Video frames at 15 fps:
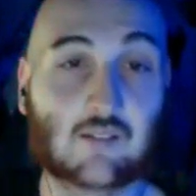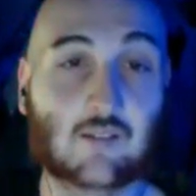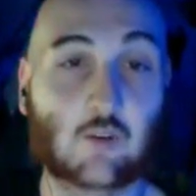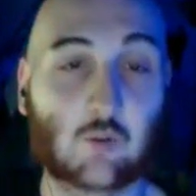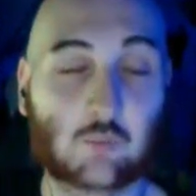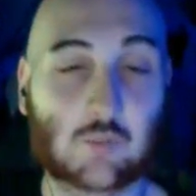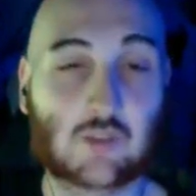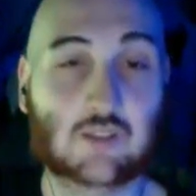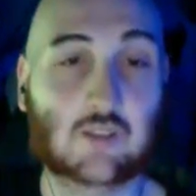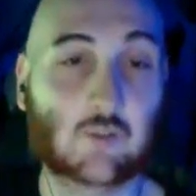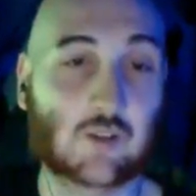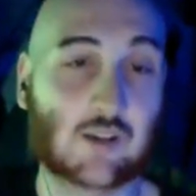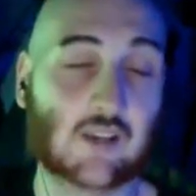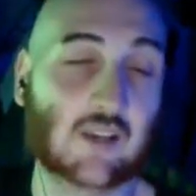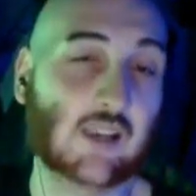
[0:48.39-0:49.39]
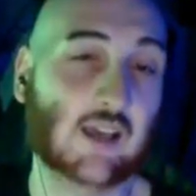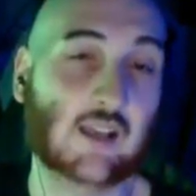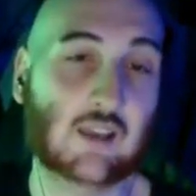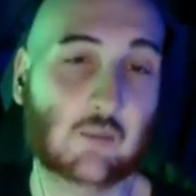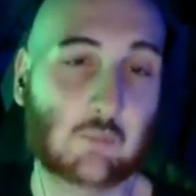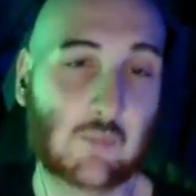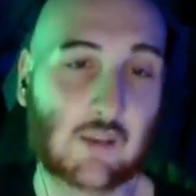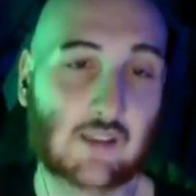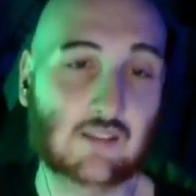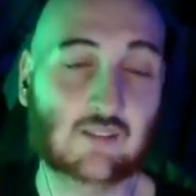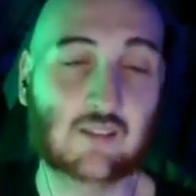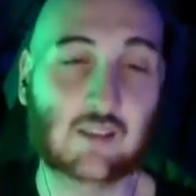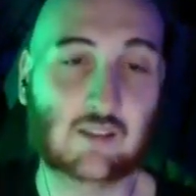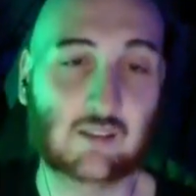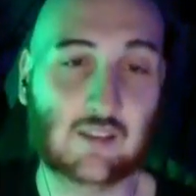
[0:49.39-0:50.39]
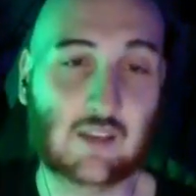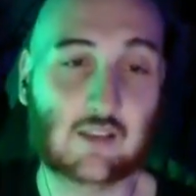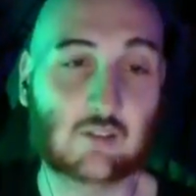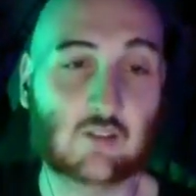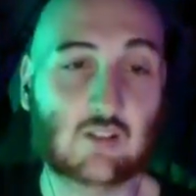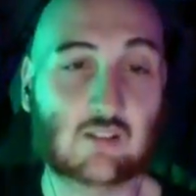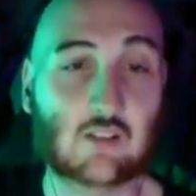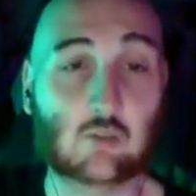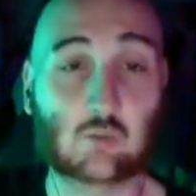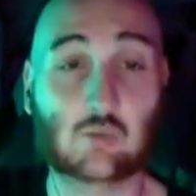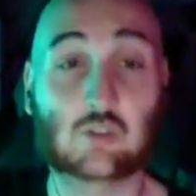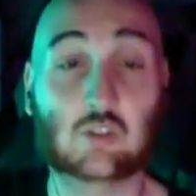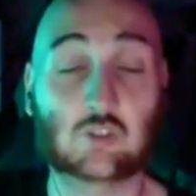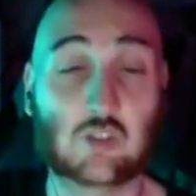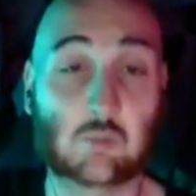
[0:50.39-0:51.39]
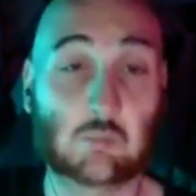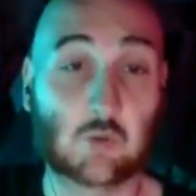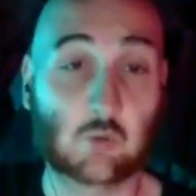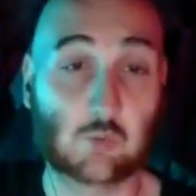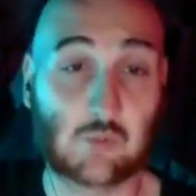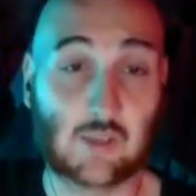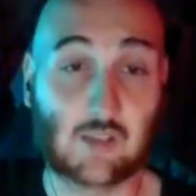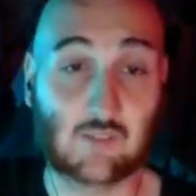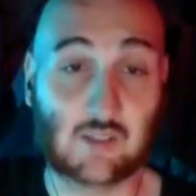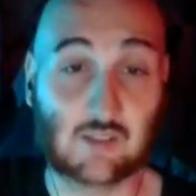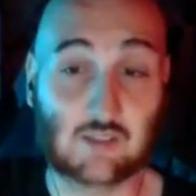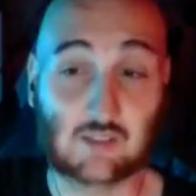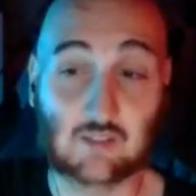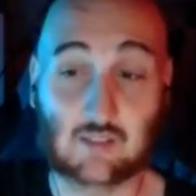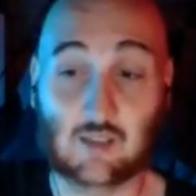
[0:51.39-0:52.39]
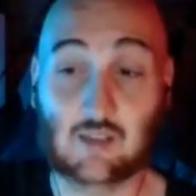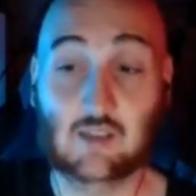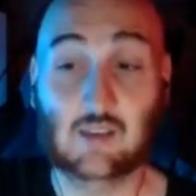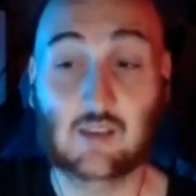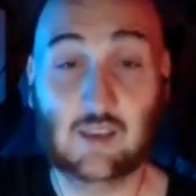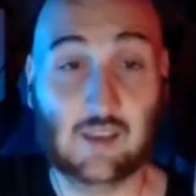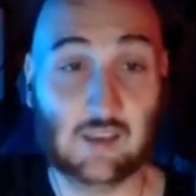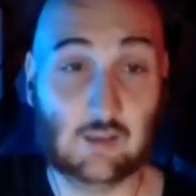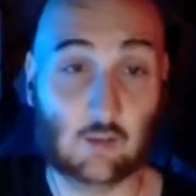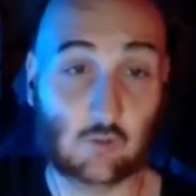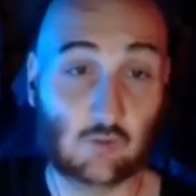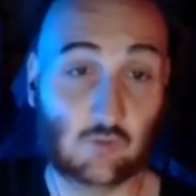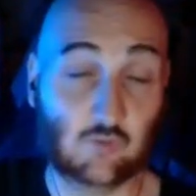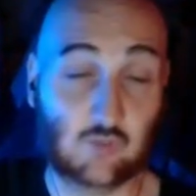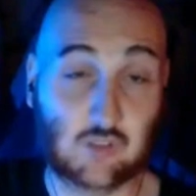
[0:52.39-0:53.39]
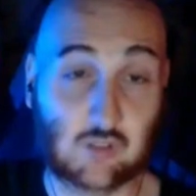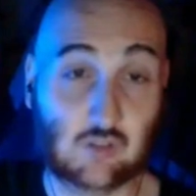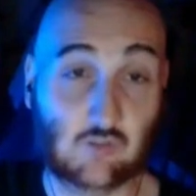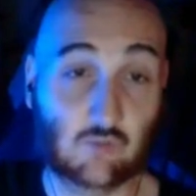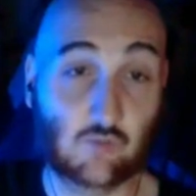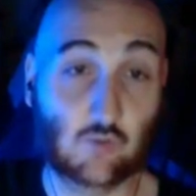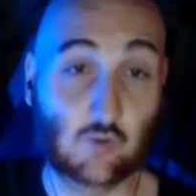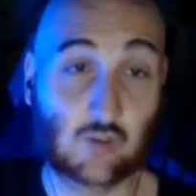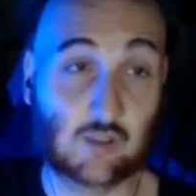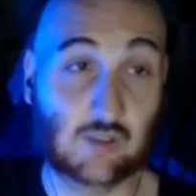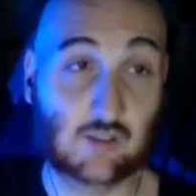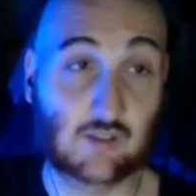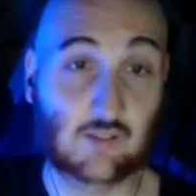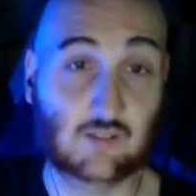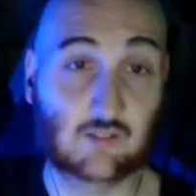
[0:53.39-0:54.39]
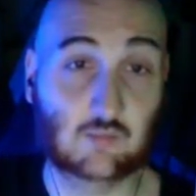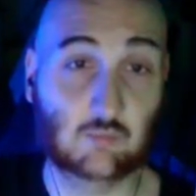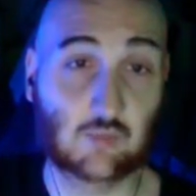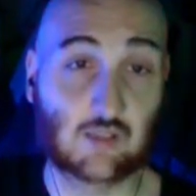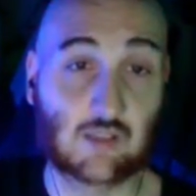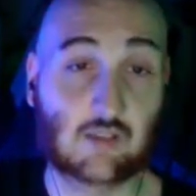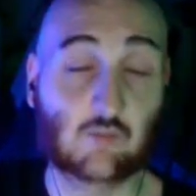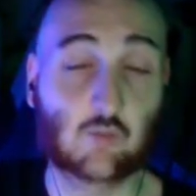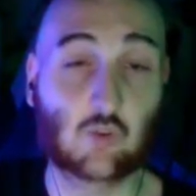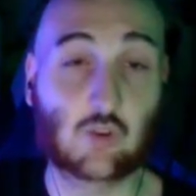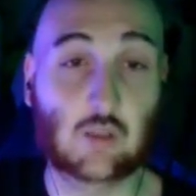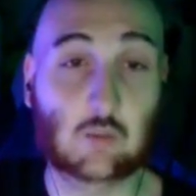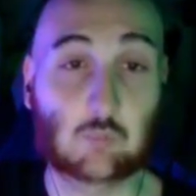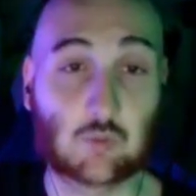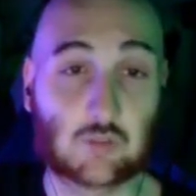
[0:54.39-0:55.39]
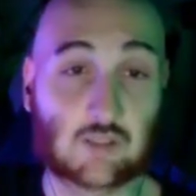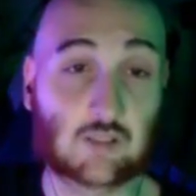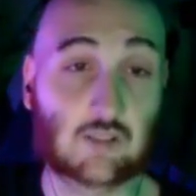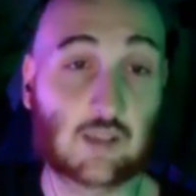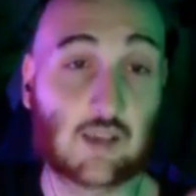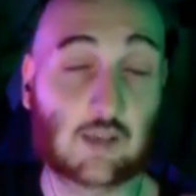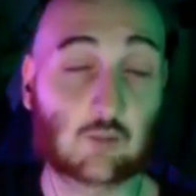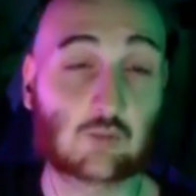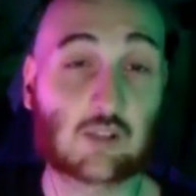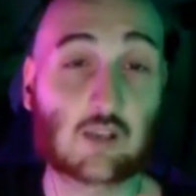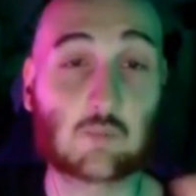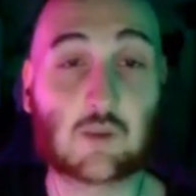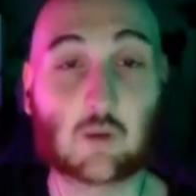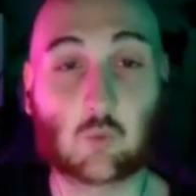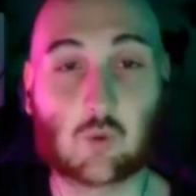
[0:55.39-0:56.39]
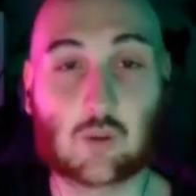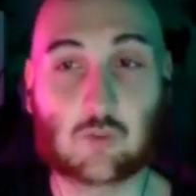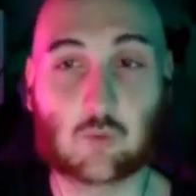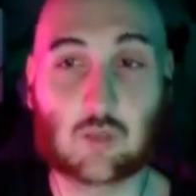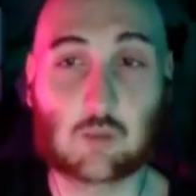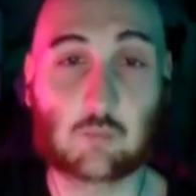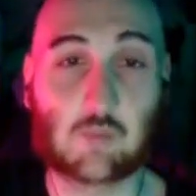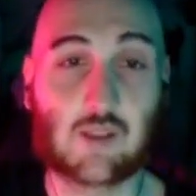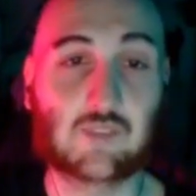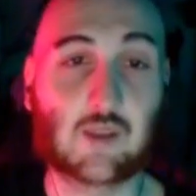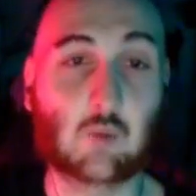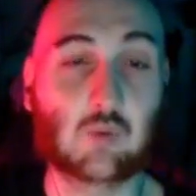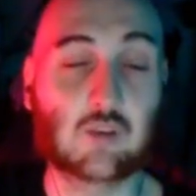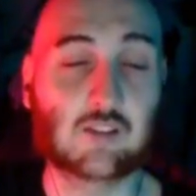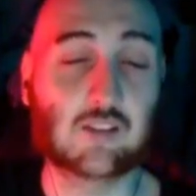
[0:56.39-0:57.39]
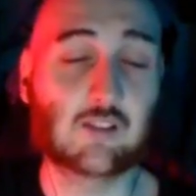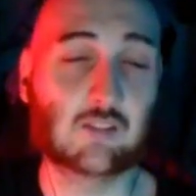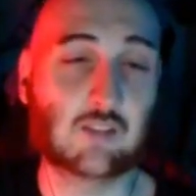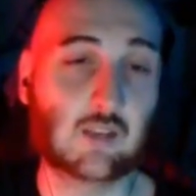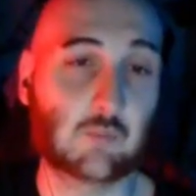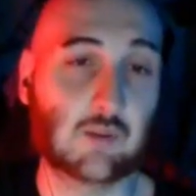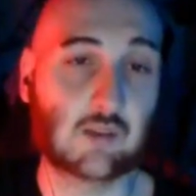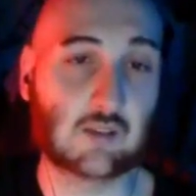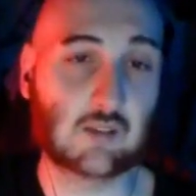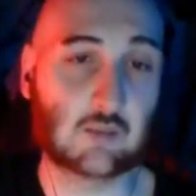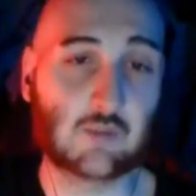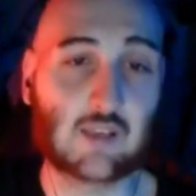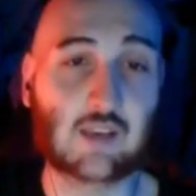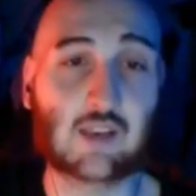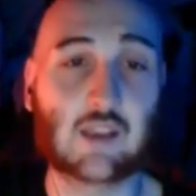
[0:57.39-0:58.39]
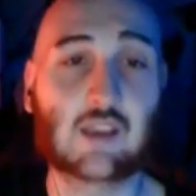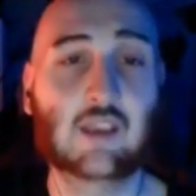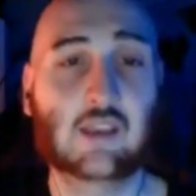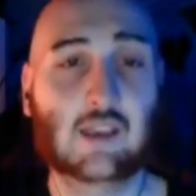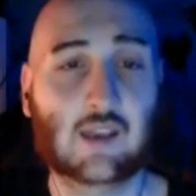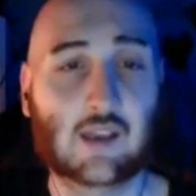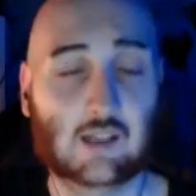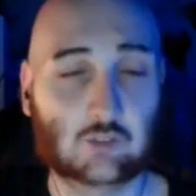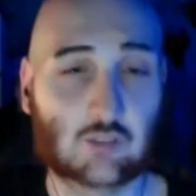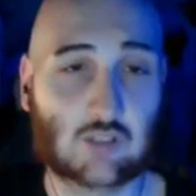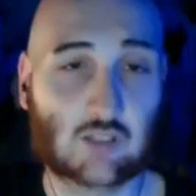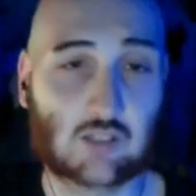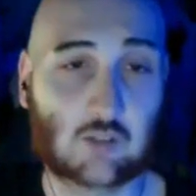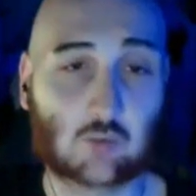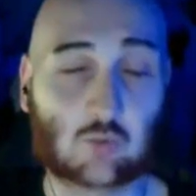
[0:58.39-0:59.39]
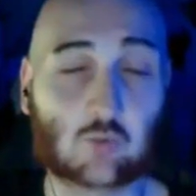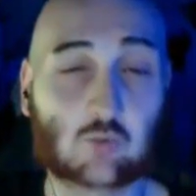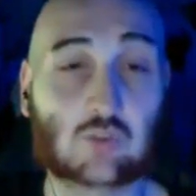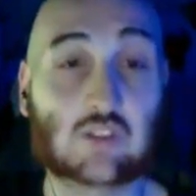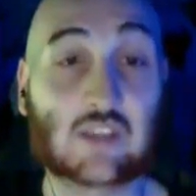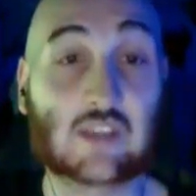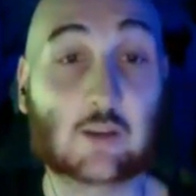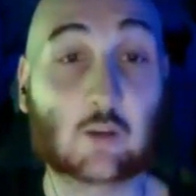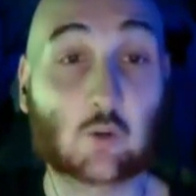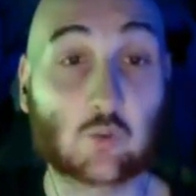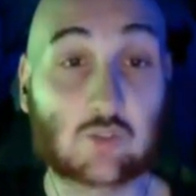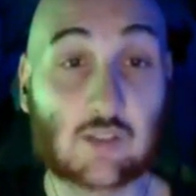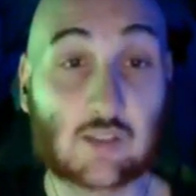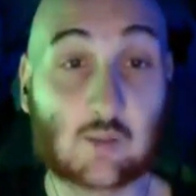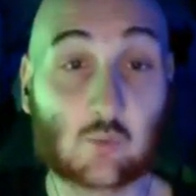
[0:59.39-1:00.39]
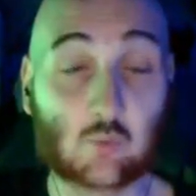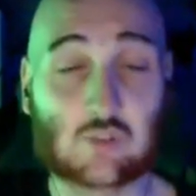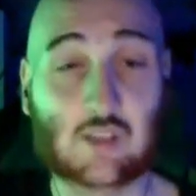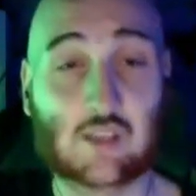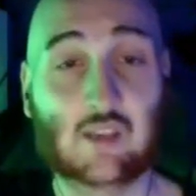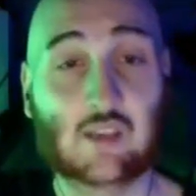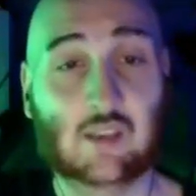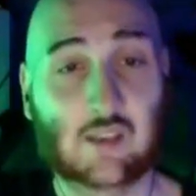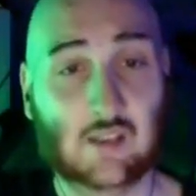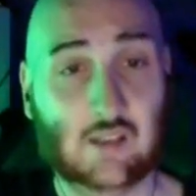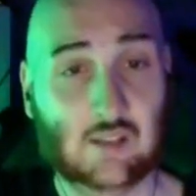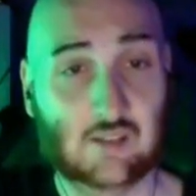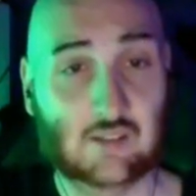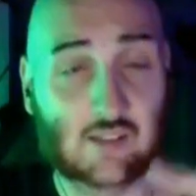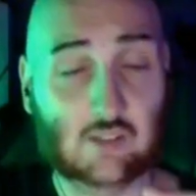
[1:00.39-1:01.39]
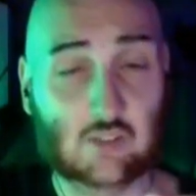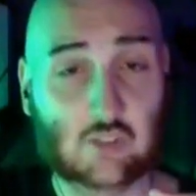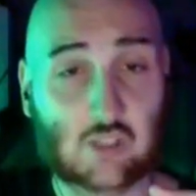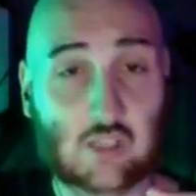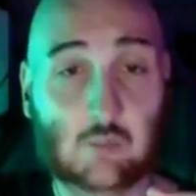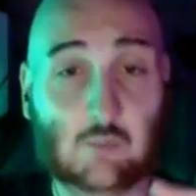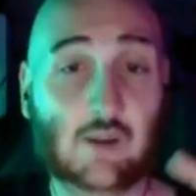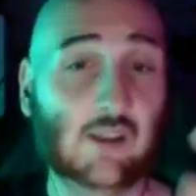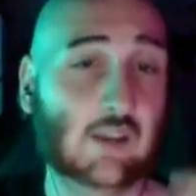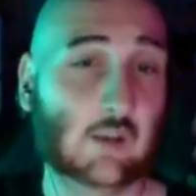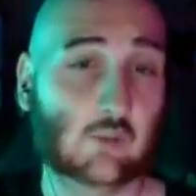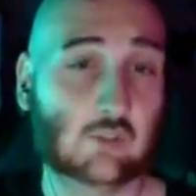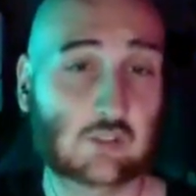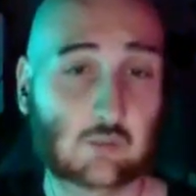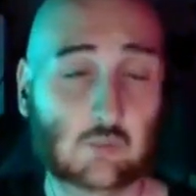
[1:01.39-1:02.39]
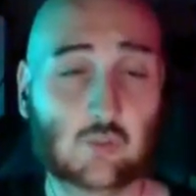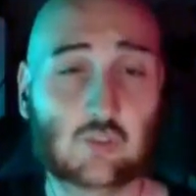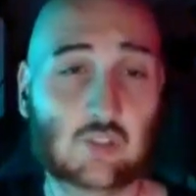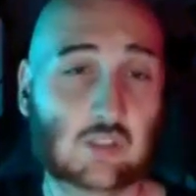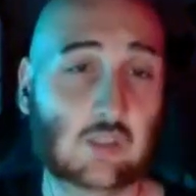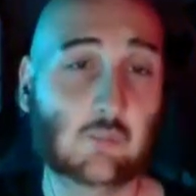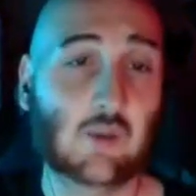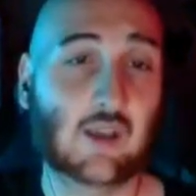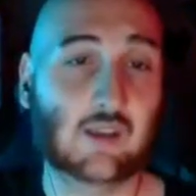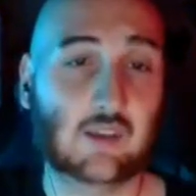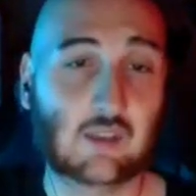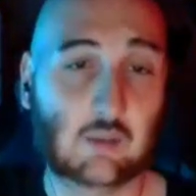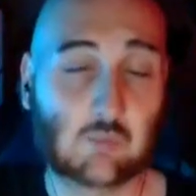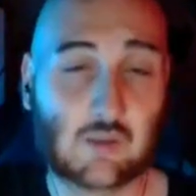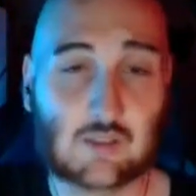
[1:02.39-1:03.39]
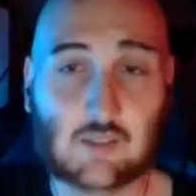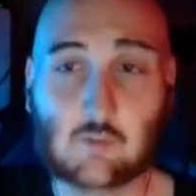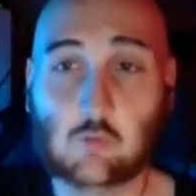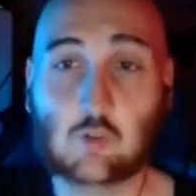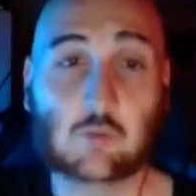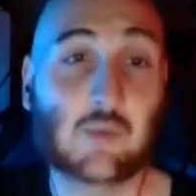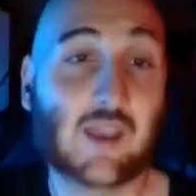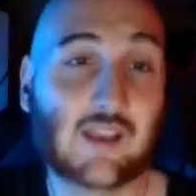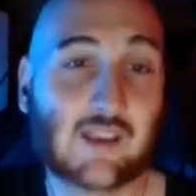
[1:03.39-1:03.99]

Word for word: obiettivo del canale 1000 iscritti entro il 31 dicembre 2023 e io confido in voi perché voi potete aiutarmi in questo, quindi basta un'iscrizione per rimanere aggiornati su tutti i contenuti sia al cinema, le ultime uscite, ma anche di piattaforme,